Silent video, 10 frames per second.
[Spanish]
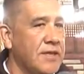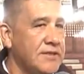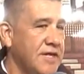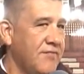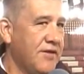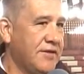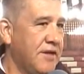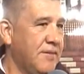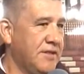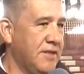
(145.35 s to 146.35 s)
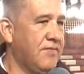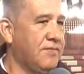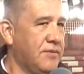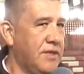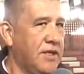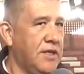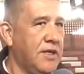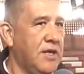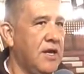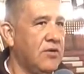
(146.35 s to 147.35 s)
Sí, efectivamente,
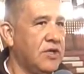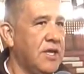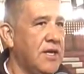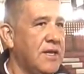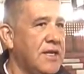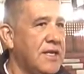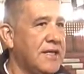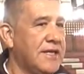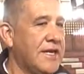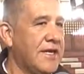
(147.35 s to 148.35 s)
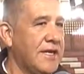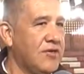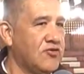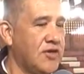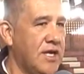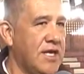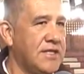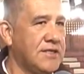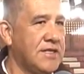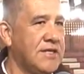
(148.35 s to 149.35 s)
eh, ahorita la tarea que nos queda
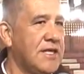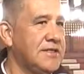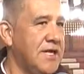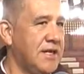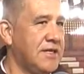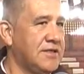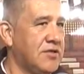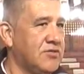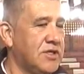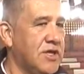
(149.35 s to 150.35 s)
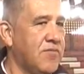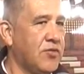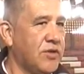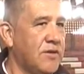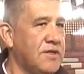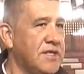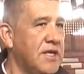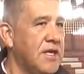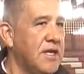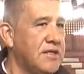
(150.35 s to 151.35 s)
es hacer el cierre de estas justas deportivas.
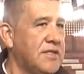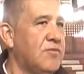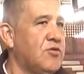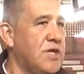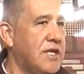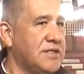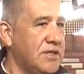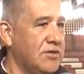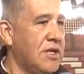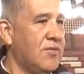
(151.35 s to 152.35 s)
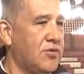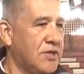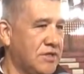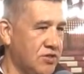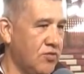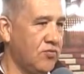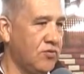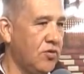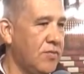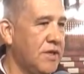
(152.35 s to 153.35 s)
Estamos ya haciendo la proyección
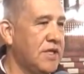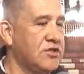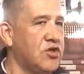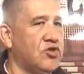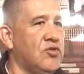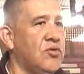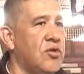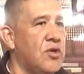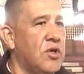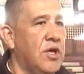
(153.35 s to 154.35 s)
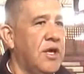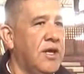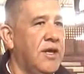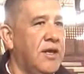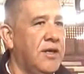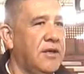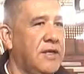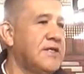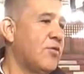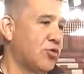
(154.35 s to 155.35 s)
en 2018. Eh,
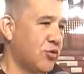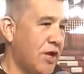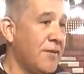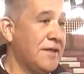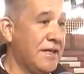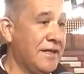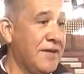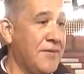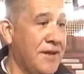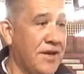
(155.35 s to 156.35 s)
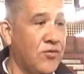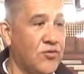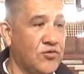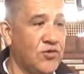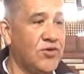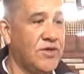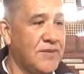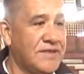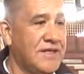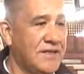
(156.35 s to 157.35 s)
desafortunadamente el tema de recursos
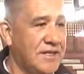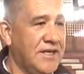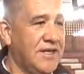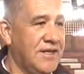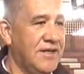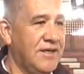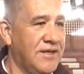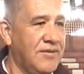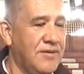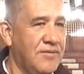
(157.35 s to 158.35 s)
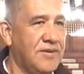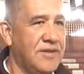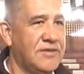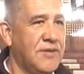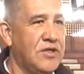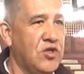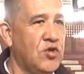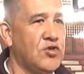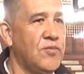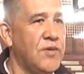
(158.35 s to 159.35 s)
es bastante eh,
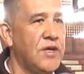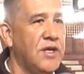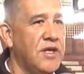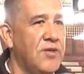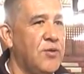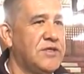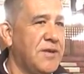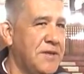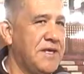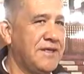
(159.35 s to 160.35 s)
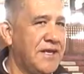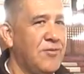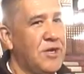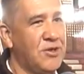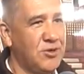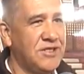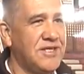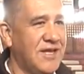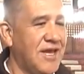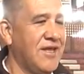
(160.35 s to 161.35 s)
dispendioso y pues también ya tenemos la
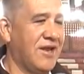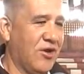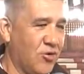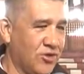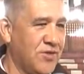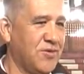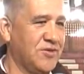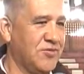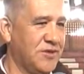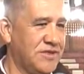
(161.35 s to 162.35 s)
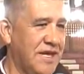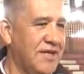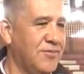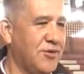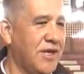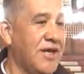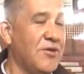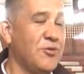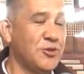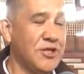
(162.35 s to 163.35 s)
noticia que hay recorte presupuestal porque hay
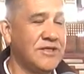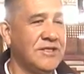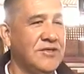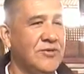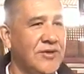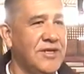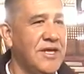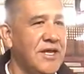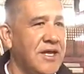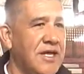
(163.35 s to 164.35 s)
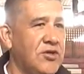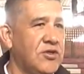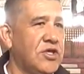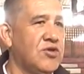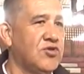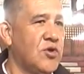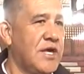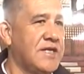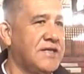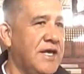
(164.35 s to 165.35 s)
ajuste del cinturón, entonces nos
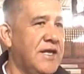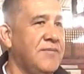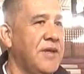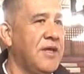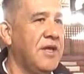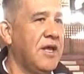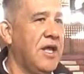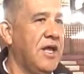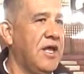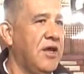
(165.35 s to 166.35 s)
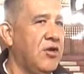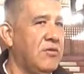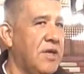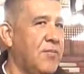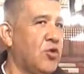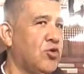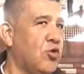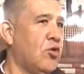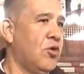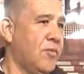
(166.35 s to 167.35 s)
toca hacer de
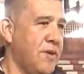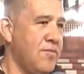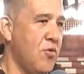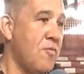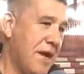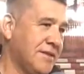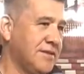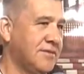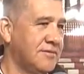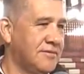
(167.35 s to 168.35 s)
pronto con lo mismo más